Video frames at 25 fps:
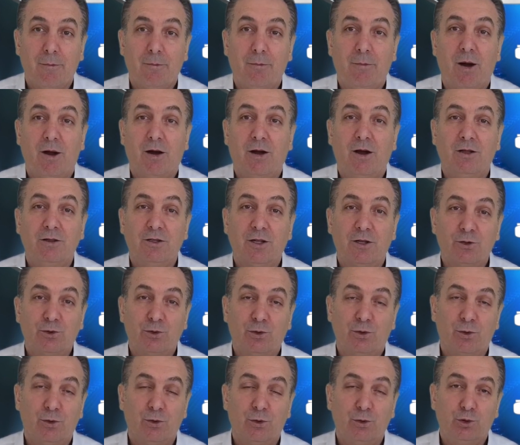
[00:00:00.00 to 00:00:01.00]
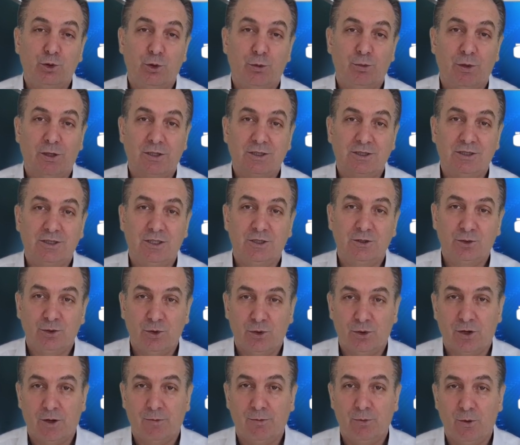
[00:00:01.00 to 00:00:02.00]
Bakanlar Kurulu toplantısından
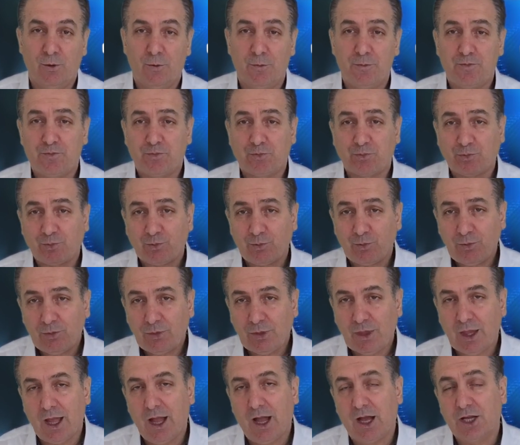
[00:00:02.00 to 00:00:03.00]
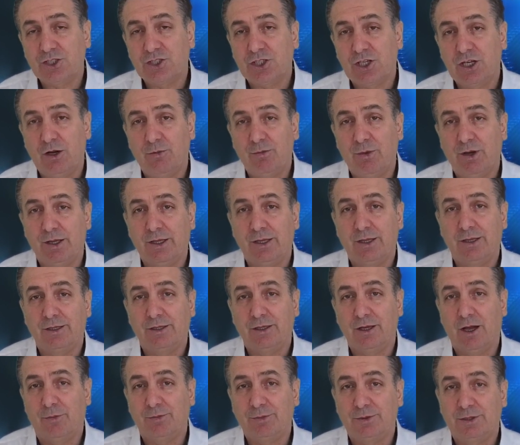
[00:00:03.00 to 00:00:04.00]
sonra bu açıklamayı
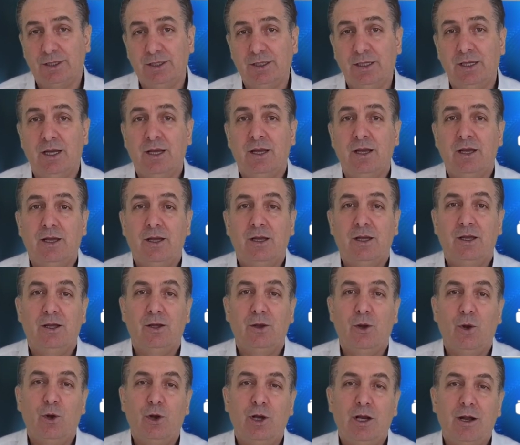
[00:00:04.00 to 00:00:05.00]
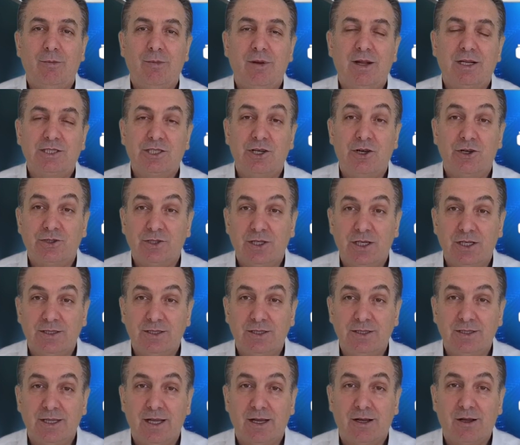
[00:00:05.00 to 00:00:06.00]
yaptı. E, önlemler
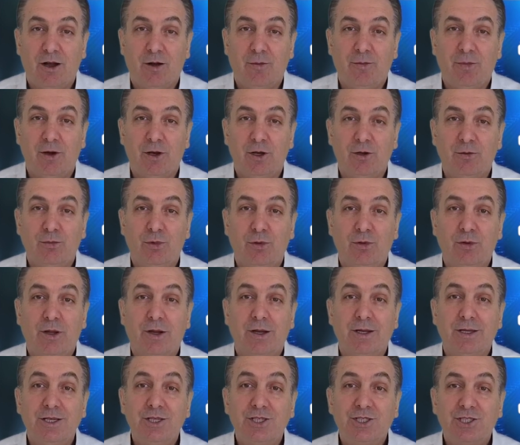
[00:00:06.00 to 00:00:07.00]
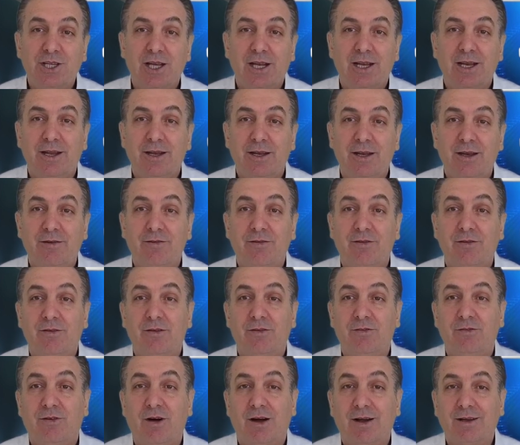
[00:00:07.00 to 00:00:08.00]
çerçevesinde kapalı bulunan iş yerlerinin
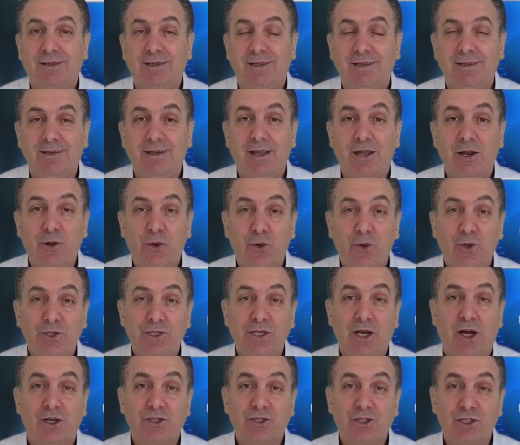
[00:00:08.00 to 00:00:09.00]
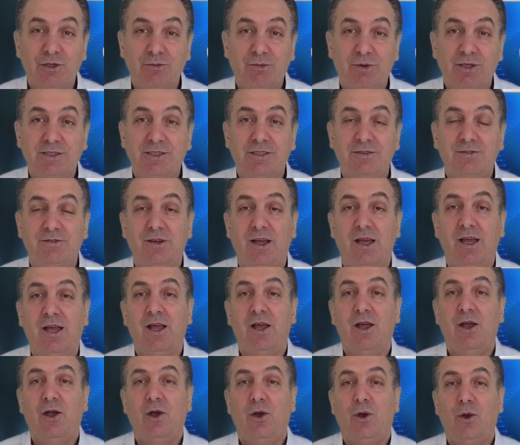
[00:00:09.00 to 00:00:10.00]
e, vaktinden önce açılması ve
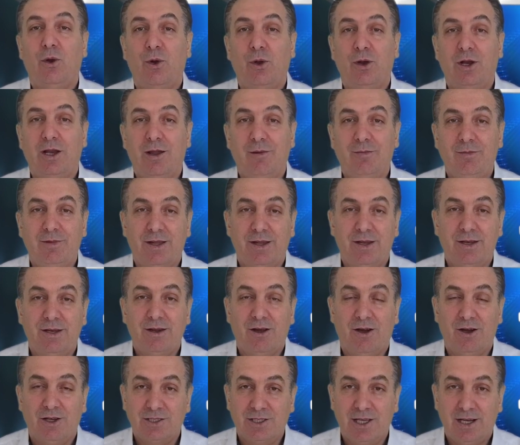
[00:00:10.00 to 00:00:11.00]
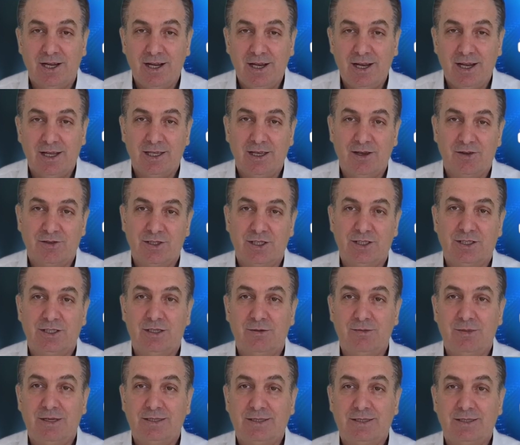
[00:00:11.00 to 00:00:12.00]
önlemlerin aceleyle
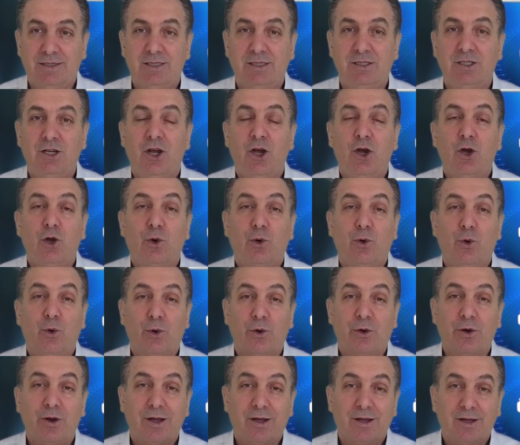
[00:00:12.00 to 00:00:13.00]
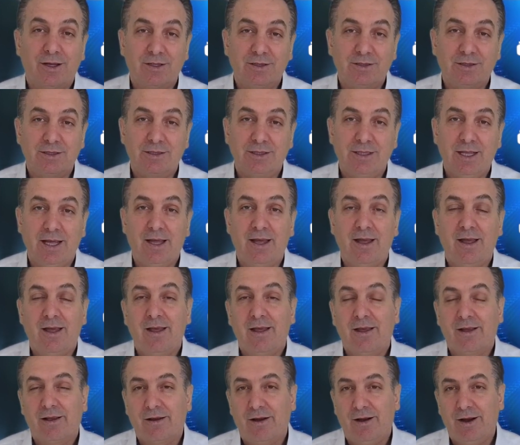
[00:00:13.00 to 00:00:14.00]
gevşetilmesinin korona krizinde
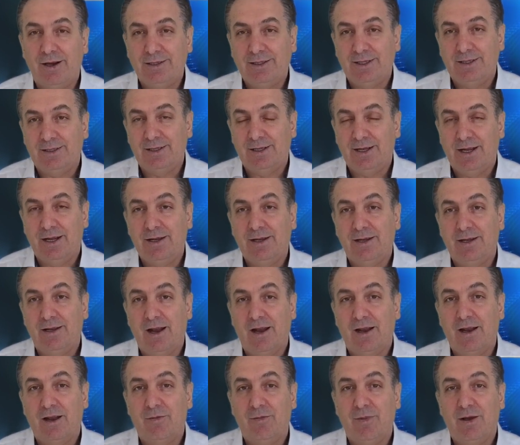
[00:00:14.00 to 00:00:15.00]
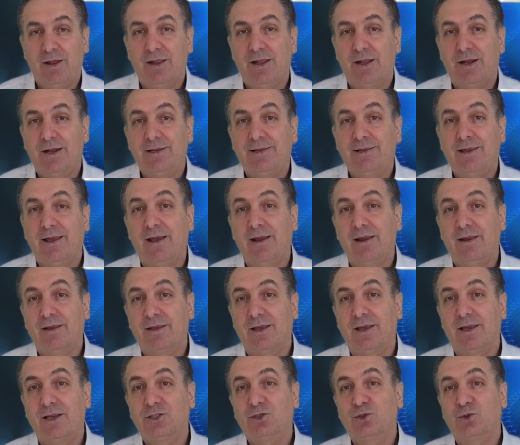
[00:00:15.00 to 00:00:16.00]
kaydedilen ilerlemeleri
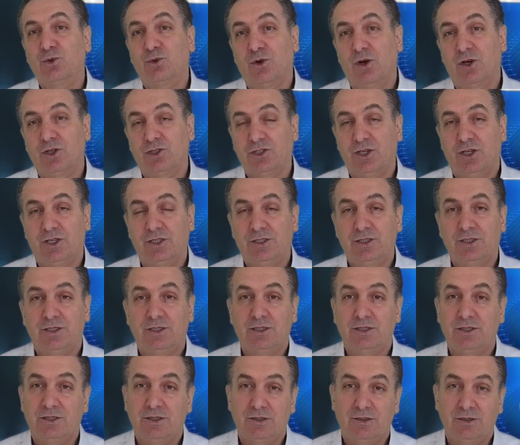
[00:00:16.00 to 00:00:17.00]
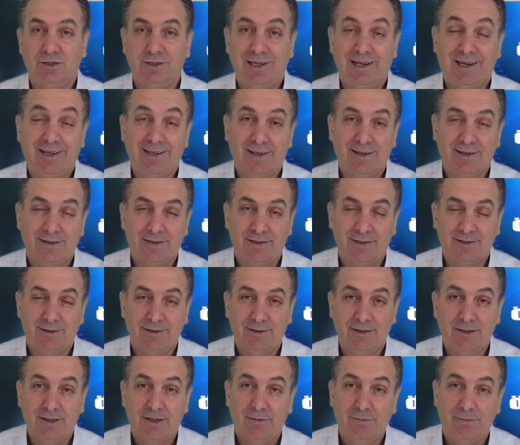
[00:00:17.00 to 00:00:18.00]
tehlikeye sokacağını e, dile
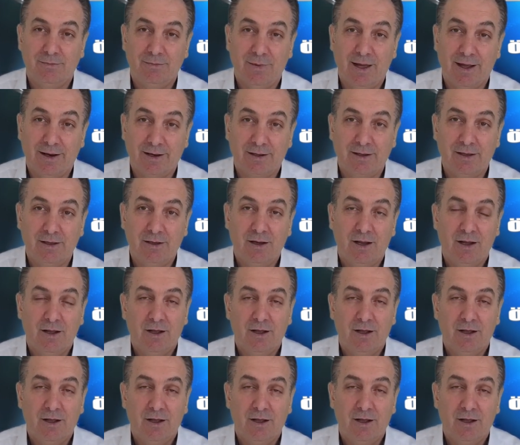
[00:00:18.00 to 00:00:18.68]
getirdi Merkel.